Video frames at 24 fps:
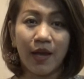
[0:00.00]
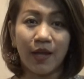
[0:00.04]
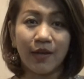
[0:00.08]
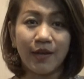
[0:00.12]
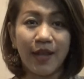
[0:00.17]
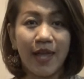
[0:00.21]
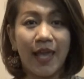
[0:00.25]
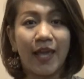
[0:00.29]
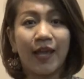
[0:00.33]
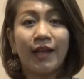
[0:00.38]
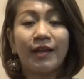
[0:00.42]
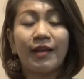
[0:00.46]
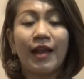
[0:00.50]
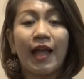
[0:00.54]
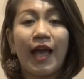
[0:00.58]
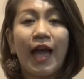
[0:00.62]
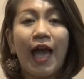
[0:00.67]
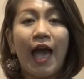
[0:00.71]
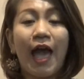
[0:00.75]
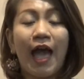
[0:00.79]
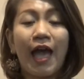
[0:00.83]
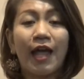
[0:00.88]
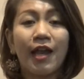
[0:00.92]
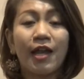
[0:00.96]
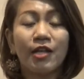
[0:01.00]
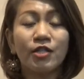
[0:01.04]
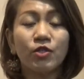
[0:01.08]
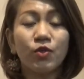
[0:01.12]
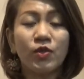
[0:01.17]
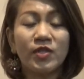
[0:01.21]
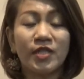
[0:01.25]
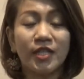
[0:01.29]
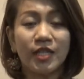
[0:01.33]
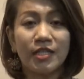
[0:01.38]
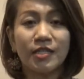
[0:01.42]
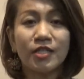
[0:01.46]
เด็กนะคะและส่
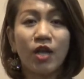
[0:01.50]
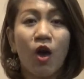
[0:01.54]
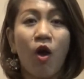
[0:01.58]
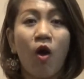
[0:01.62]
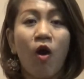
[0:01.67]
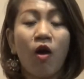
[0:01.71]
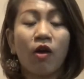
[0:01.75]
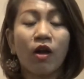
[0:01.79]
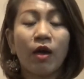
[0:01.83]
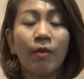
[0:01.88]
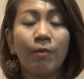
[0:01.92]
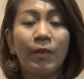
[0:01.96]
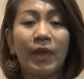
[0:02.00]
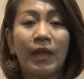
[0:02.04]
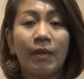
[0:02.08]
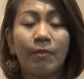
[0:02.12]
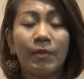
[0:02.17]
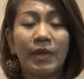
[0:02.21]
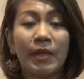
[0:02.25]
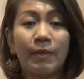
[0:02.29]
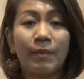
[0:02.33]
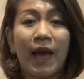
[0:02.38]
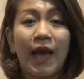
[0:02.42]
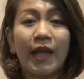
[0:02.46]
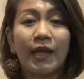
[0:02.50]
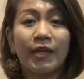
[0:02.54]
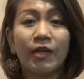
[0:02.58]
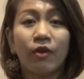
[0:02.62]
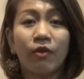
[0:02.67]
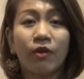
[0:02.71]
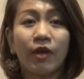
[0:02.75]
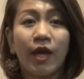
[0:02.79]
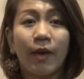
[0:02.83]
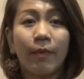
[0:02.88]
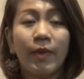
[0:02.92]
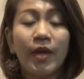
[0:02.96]
วนสกินทอก็เป็นผลิตภัณฑ์
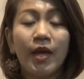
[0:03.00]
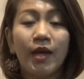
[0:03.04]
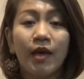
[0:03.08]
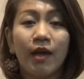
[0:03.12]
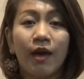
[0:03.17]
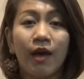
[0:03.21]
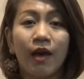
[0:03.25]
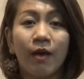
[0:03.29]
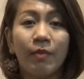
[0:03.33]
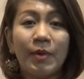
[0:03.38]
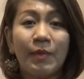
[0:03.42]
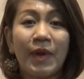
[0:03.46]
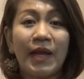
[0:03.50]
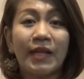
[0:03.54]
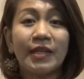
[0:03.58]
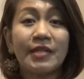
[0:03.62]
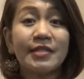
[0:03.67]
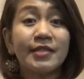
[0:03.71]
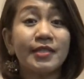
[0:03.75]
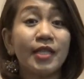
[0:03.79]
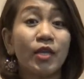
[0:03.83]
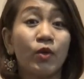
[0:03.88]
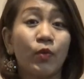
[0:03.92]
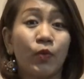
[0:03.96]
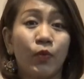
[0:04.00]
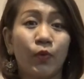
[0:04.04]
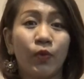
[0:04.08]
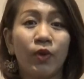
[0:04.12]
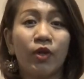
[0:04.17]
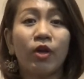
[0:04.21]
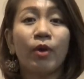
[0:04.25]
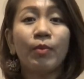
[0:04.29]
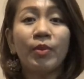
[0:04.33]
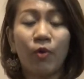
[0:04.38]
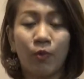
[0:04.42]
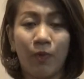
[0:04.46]
เกี่ยวกับผลิตภัณฑ์กับสิว
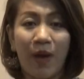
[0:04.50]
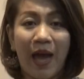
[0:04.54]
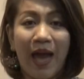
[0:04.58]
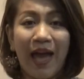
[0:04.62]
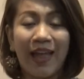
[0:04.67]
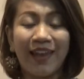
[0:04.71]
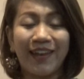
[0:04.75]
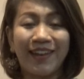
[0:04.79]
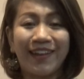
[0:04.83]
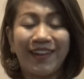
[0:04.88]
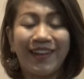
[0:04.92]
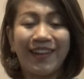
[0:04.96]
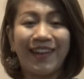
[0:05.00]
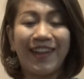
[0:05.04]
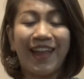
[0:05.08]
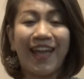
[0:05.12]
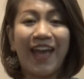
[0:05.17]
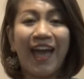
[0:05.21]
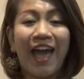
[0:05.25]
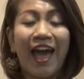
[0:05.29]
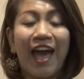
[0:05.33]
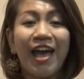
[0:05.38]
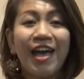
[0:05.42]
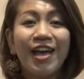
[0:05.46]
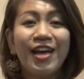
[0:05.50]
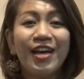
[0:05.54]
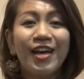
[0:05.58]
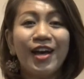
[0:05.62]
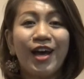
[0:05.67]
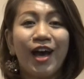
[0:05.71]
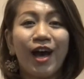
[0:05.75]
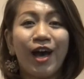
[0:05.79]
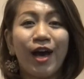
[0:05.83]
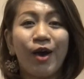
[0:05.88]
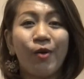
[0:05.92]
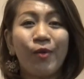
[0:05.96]
แล้วก็ผิวพรรณนะคะ
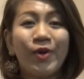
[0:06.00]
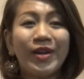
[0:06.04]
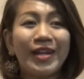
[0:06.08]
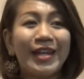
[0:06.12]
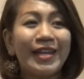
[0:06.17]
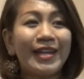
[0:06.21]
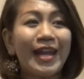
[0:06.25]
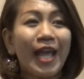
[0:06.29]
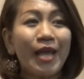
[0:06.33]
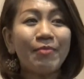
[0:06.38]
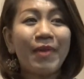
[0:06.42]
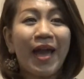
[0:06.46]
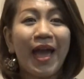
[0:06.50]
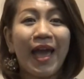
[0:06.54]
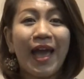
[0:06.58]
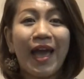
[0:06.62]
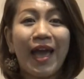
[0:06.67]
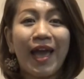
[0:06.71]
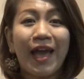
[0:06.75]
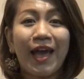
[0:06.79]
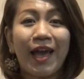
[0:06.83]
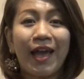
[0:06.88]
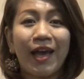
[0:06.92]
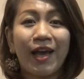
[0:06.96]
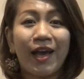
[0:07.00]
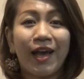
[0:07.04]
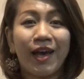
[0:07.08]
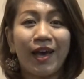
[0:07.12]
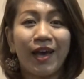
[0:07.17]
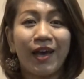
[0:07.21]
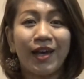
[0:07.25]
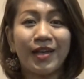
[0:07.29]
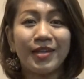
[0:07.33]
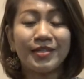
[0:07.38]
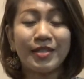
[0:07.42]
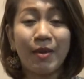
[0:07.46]
วันนี้ได้มา
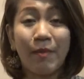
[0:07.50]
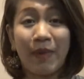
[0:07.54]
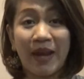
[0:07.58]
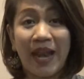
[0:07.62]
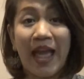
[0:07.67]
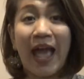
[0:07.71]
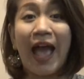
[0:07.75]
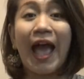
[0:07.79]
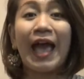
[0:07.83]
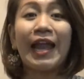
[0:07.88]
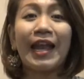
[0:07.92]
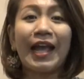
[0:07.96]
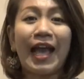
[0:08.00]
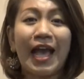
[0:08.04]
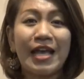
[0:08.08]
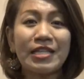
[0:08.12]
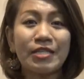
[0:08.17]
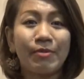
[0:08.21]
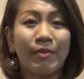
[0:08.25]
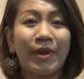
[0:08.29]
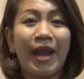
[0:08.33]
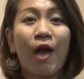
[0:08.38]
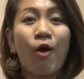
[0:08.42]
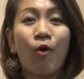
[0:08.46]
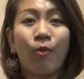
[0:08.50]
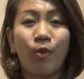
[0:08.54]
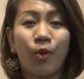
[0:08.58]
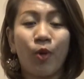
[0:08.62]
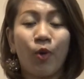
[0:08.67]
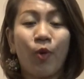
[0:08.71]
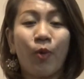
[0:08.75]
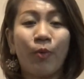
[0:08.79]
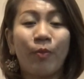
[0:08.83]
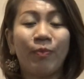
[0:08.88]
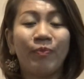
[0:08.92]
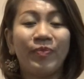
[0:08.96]
สัมมนานะคะสัมมนาอบร
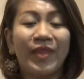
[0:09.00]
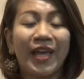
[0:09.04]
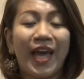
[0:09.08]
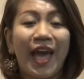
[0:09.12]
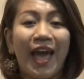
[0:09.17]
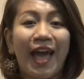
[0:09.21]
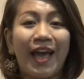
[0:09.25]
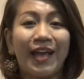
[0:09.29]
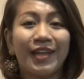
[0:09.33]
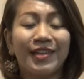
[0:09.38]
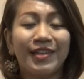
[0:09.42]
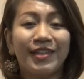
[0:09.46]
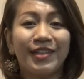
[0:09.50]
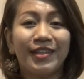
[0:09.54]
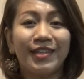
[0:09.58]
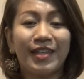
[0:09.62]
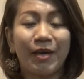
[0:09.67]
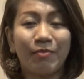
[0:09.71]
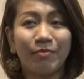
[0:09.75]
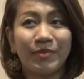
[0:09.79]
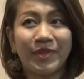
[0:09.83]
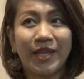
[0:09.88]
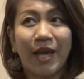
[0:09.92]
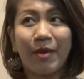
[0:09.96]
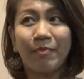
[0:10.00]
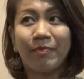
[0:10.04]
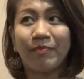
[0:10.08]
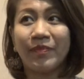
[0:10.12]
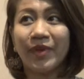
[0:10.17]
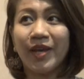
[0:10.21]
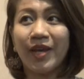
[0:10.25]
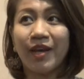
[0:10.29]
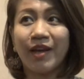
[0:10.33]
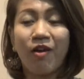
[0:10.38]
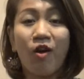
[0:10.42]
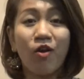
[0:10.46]
มนะคะกับกับ
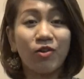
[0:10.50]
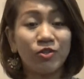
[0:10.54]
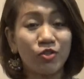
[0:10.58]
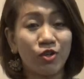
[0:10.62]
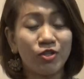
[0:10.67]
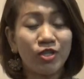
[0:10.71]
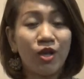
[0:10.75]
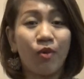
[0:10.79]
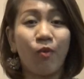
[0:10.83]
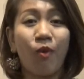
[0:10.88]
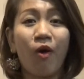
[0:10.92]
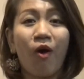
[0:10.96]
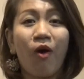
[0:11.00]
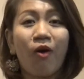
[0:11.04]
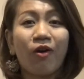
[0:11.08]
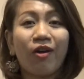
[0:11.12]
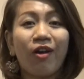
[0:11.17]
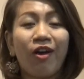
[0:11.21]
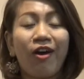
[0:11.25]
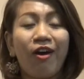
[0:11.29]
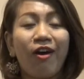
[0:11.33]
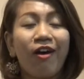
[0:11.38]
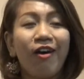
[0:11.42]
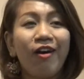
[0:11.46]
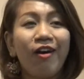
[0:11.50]
อของสสวก็